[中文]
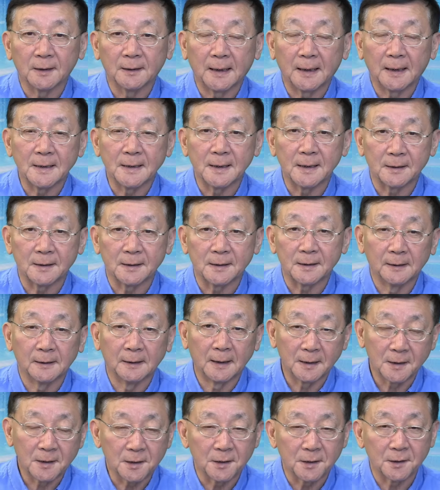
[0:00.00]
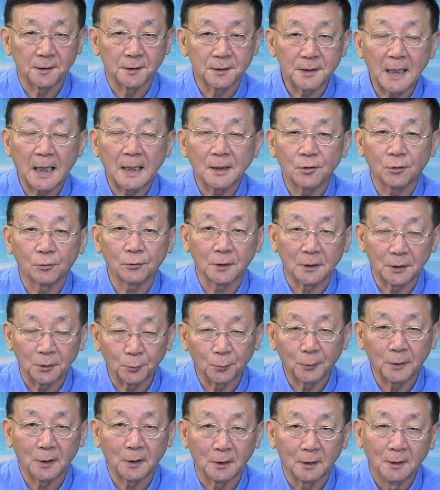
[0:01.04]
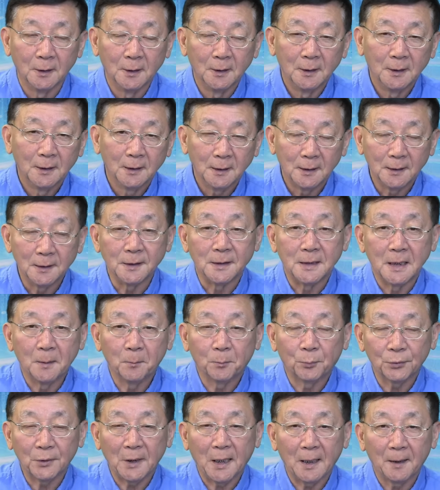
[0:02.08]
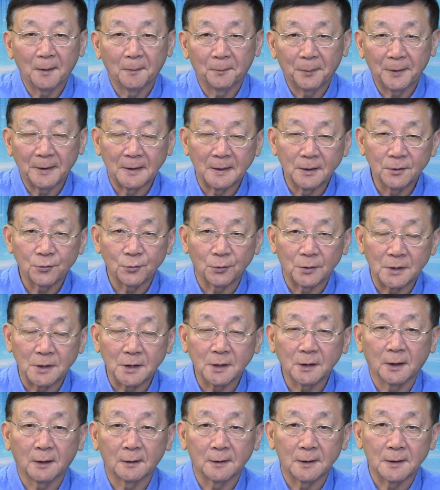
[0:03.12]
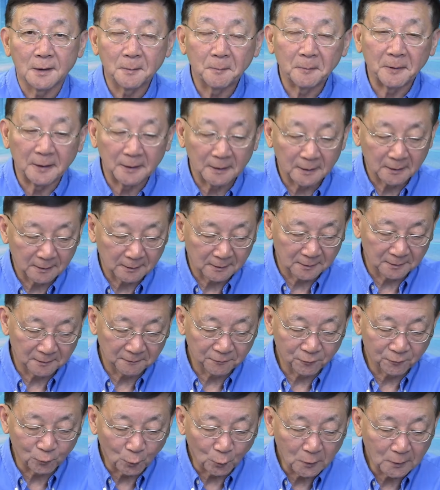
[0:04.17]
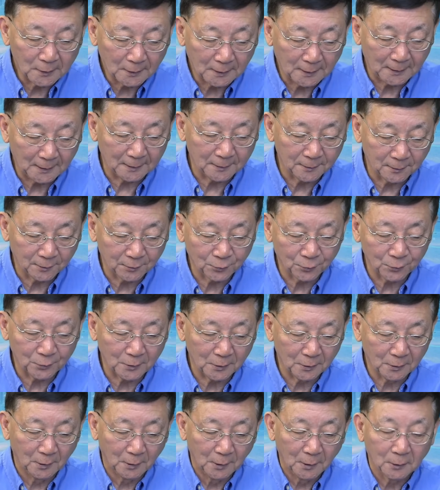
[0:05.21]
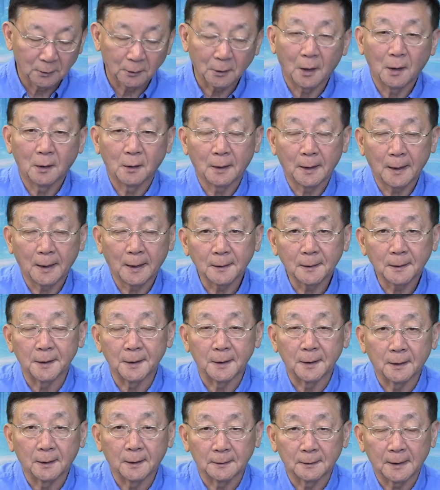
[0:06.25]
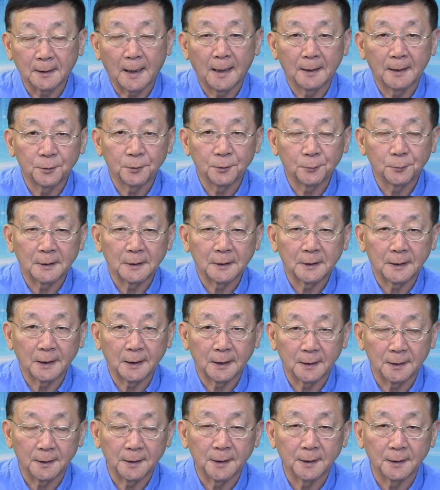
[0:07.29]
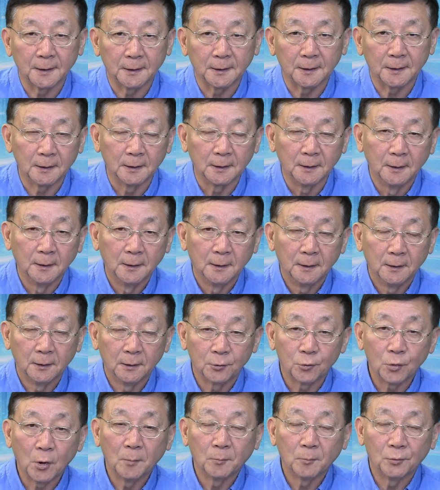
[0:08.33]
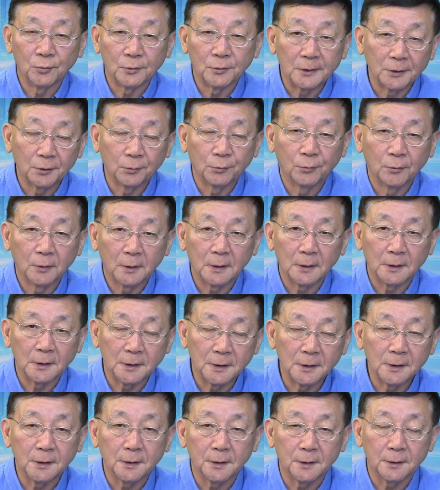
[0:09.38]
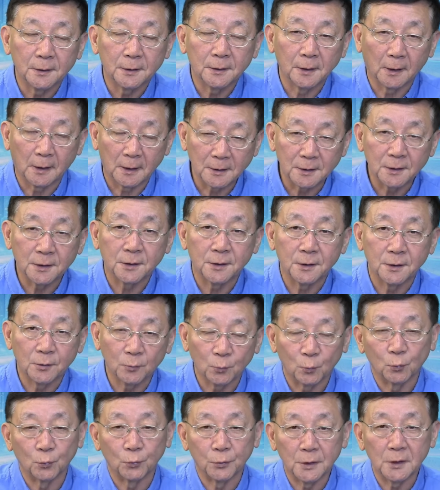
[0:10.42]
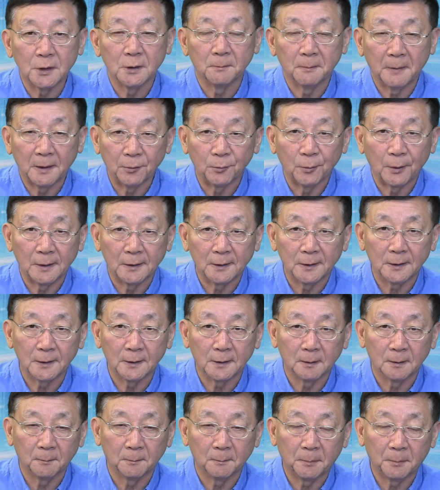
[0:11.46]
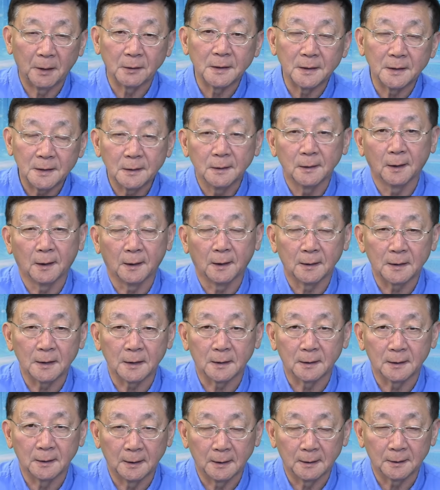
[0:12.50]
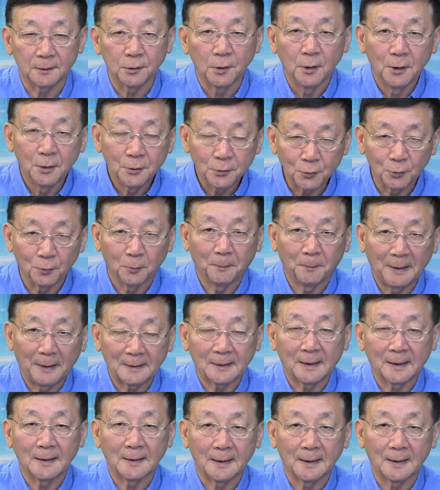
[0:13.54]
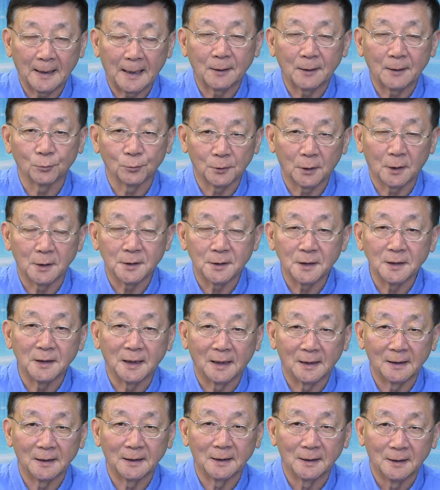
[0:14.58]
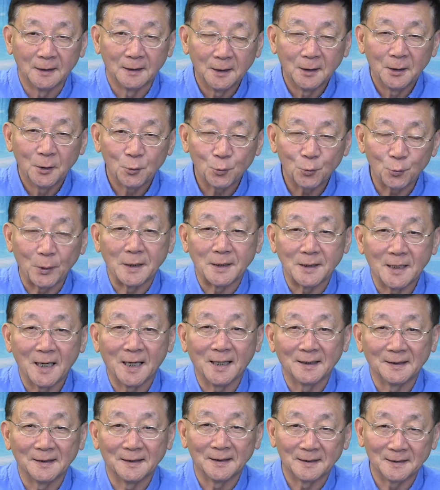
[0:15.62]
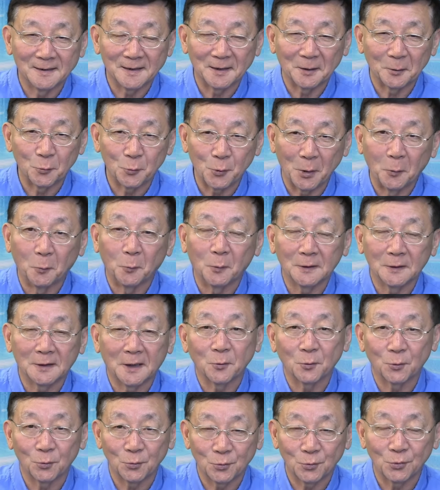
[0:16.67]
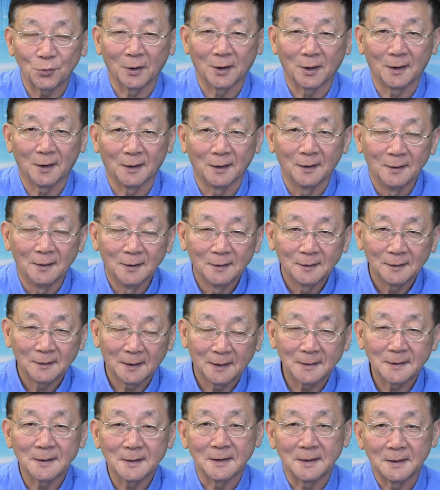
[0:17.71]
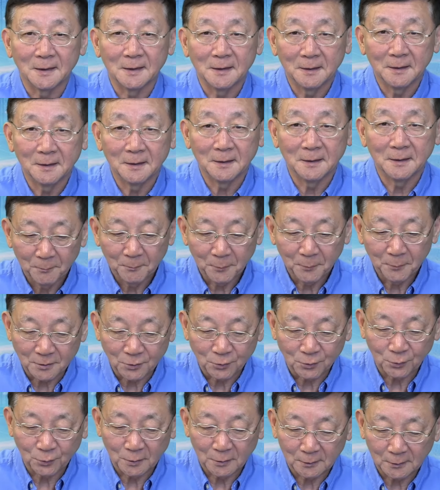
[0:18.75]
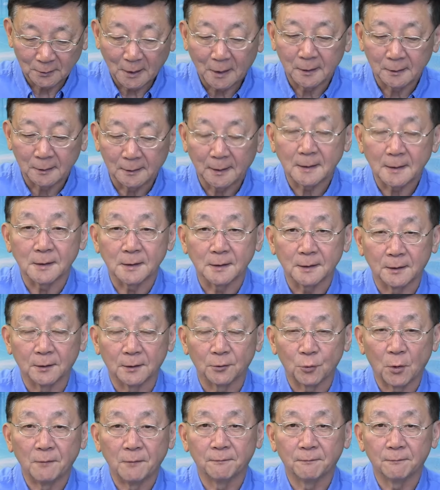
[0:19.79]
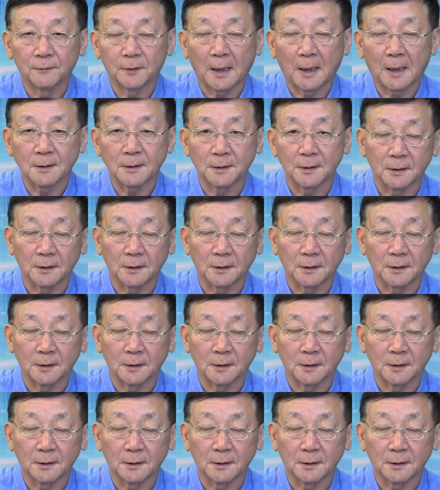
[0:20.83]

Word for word: 大家介绍的呢是加州的一位以前不太被人所知道的这么一个富翁啊，叫做 Don Hankey 啊。他因为给那个呃川普提供了 一点七五亿美元的保证金啊，这个呢就把他也拉入到今年的选战的这个漩涡当中去了哈。他自己表示说，当然他是一个川，他是一